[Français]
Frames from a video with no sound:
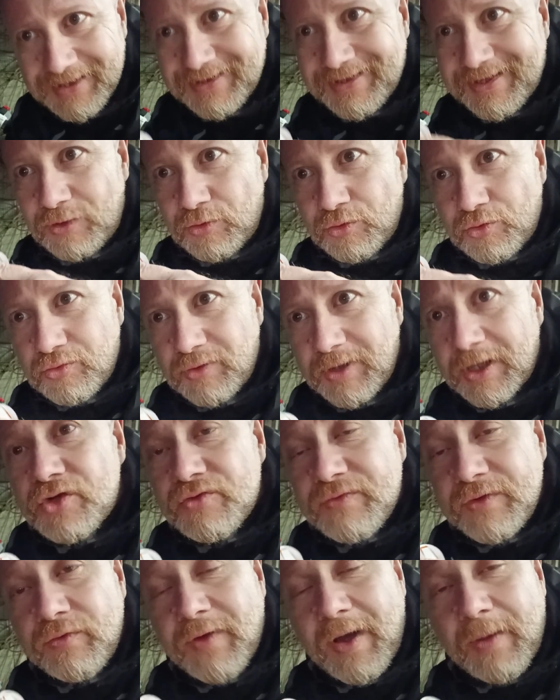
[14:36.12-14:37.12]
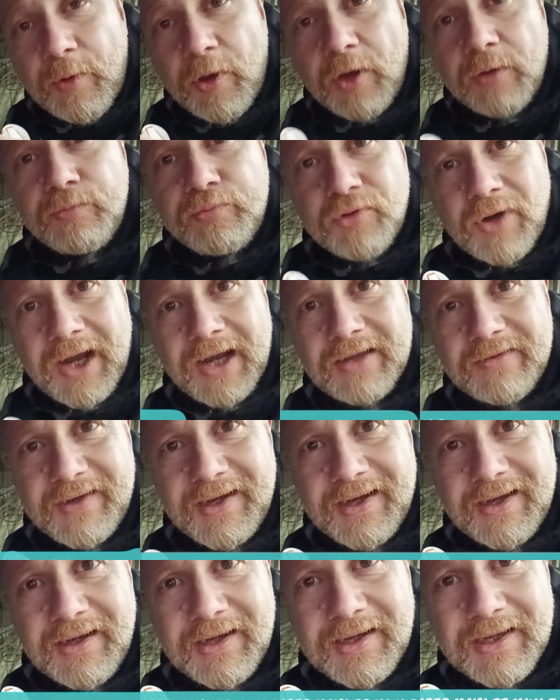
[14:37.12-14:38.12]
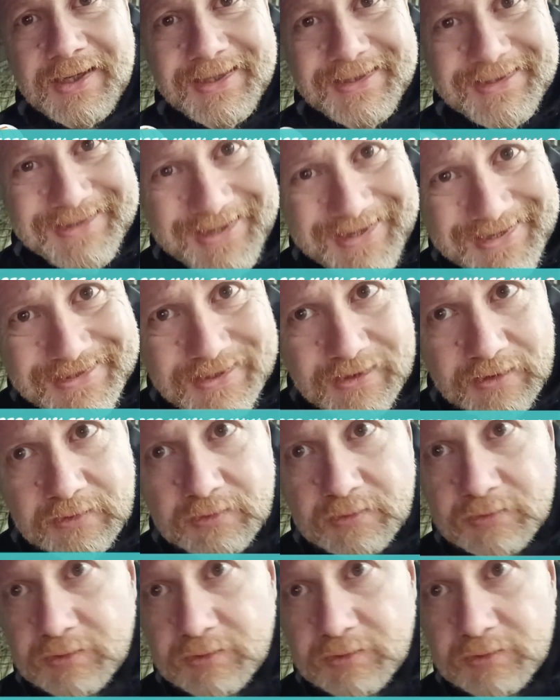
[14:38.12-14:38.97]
et quel oculaire je vais devoir prendre pour arriver à 13.